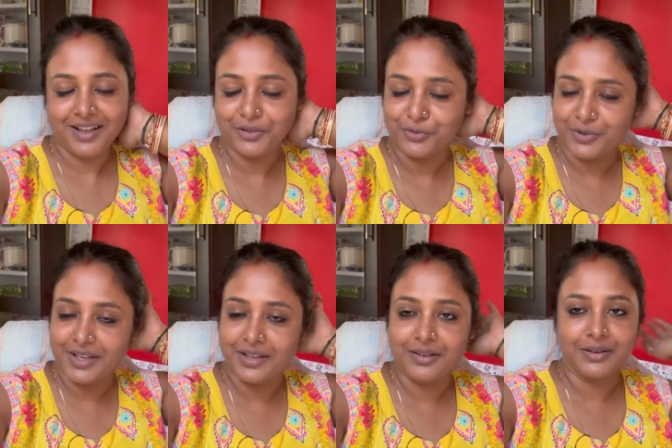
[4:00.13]
আর
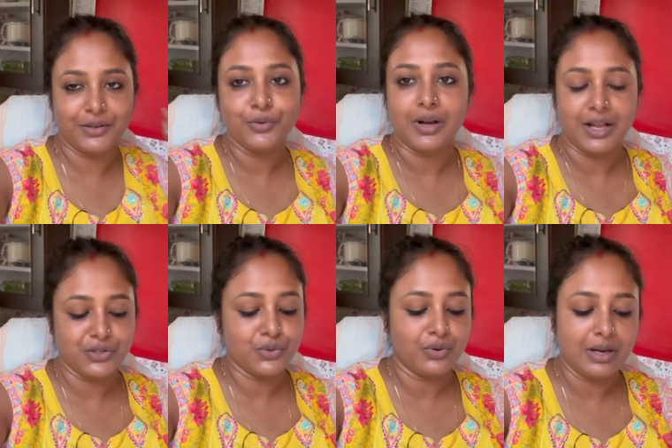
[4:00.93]
দুপুরে একটু
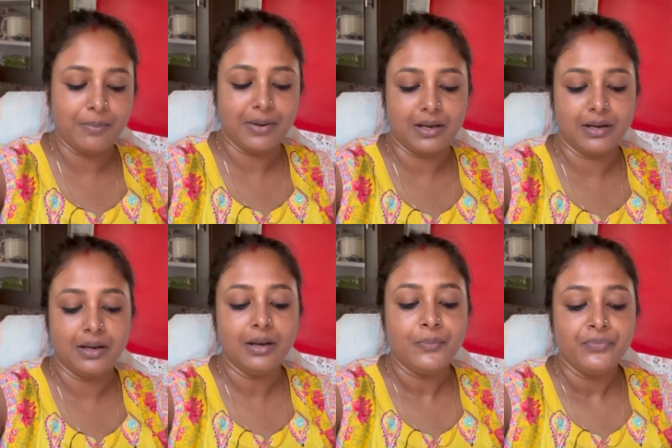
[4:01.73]
কাজও করলাম
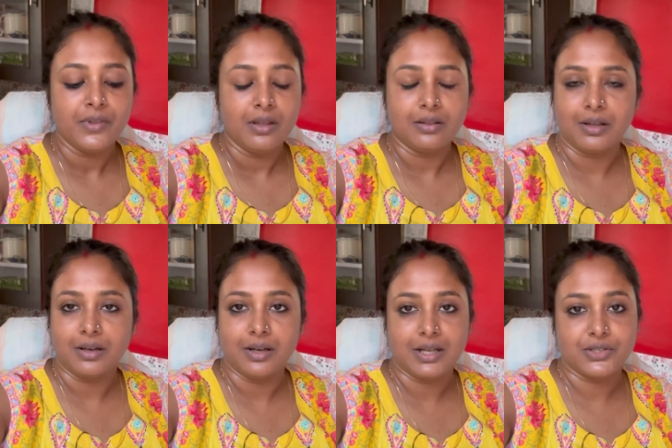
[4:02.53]
পার্লারে তা
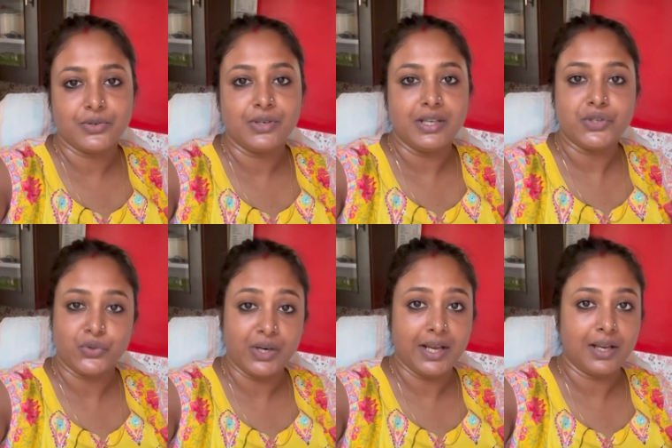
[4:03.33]
কাজ করিয়ে
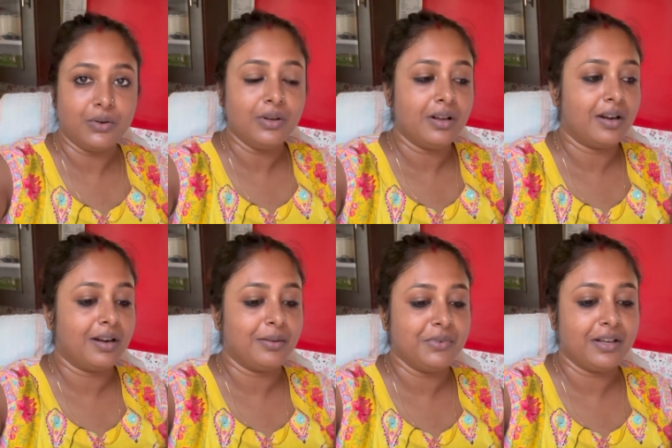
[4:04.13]
চলে গেল
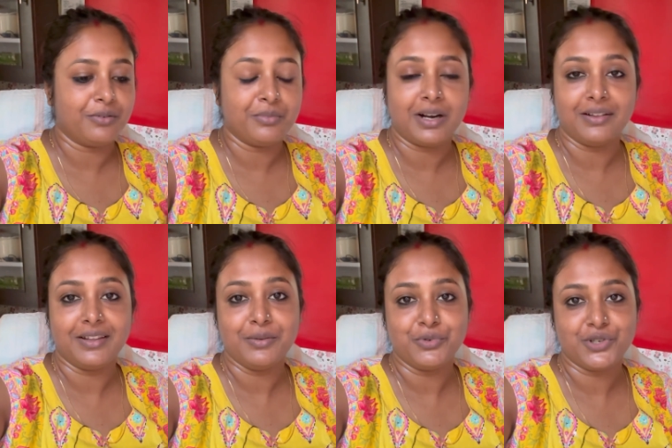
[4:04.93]
আর আমি এখন
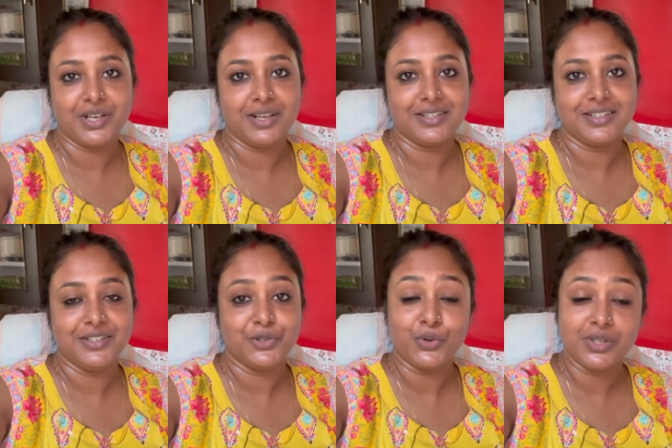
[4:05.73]
বারান্দায় বসে আছি
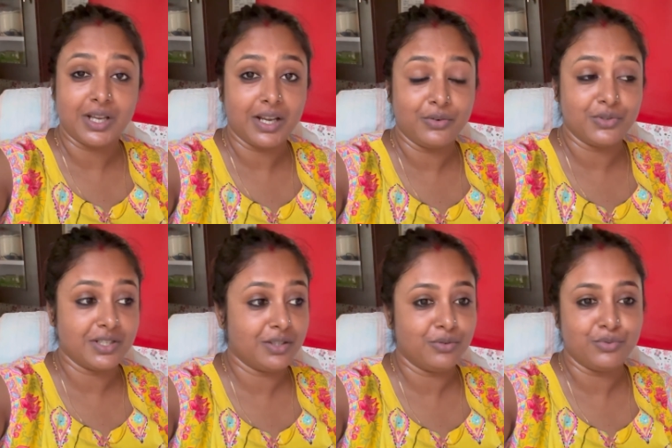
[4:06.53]
চোখ জ্বালা
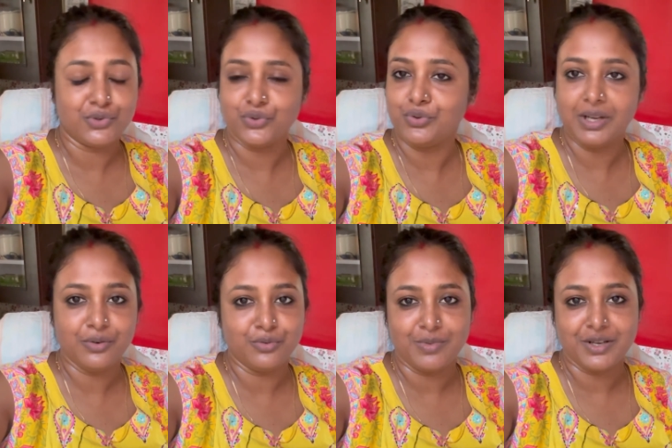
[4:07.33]
করছে তবু শুলে
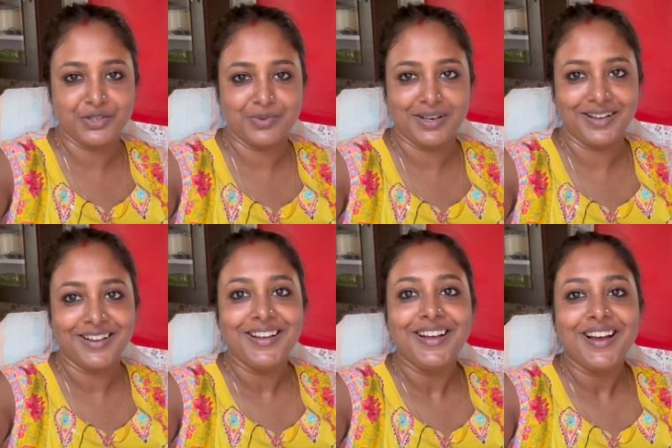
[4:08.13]
ঘুম আসবে না
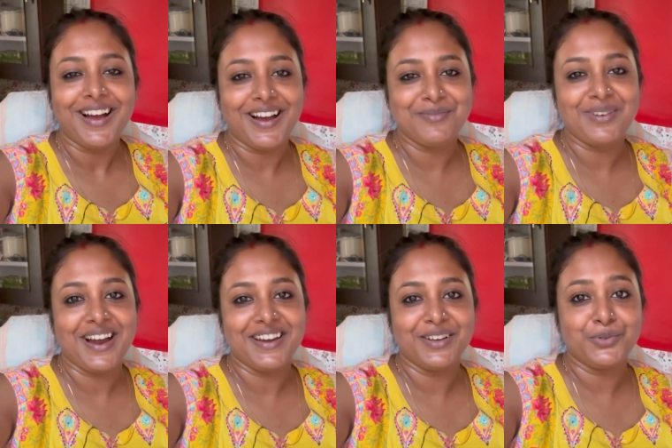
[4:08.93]
আর
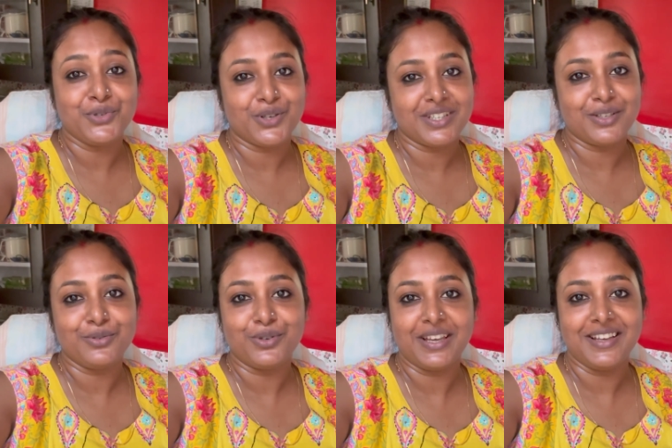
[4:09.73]
বাইরে
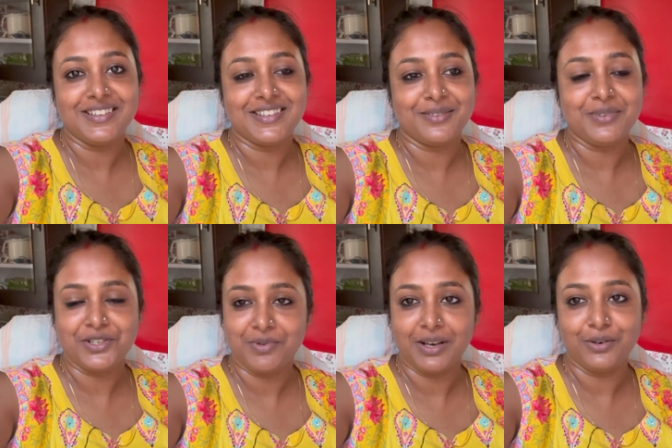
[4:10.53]
কুচোকাচাগুলো খেলছে
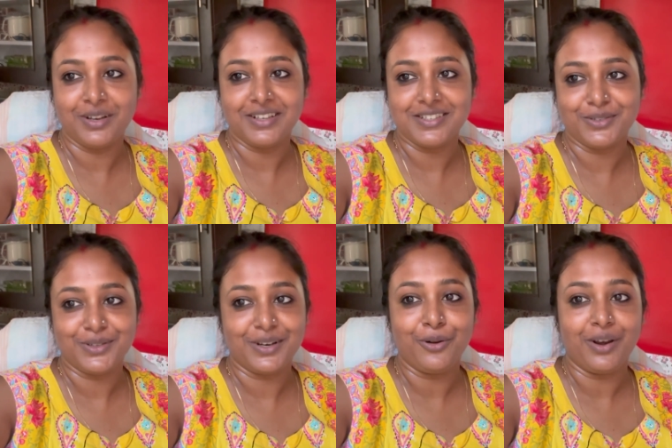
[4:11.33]
বেশ ভালো লাগছে
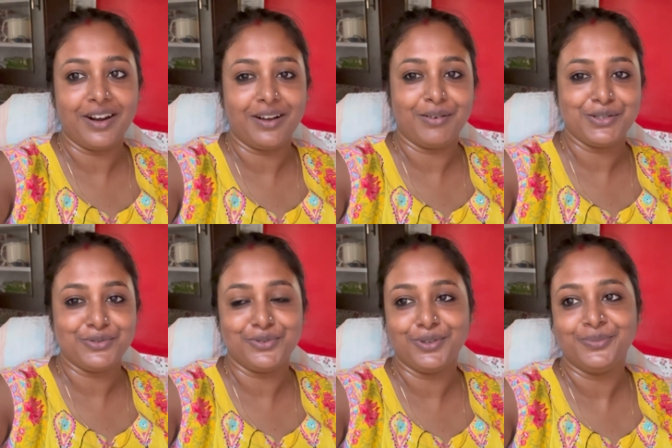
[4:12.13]
ওদের গলার
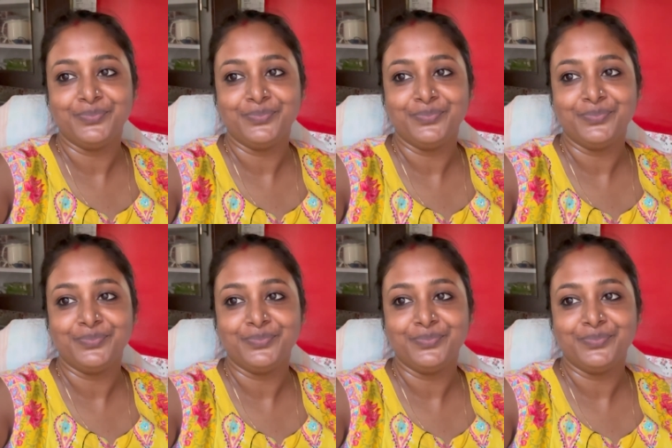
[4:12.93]
আওয়াজগুলো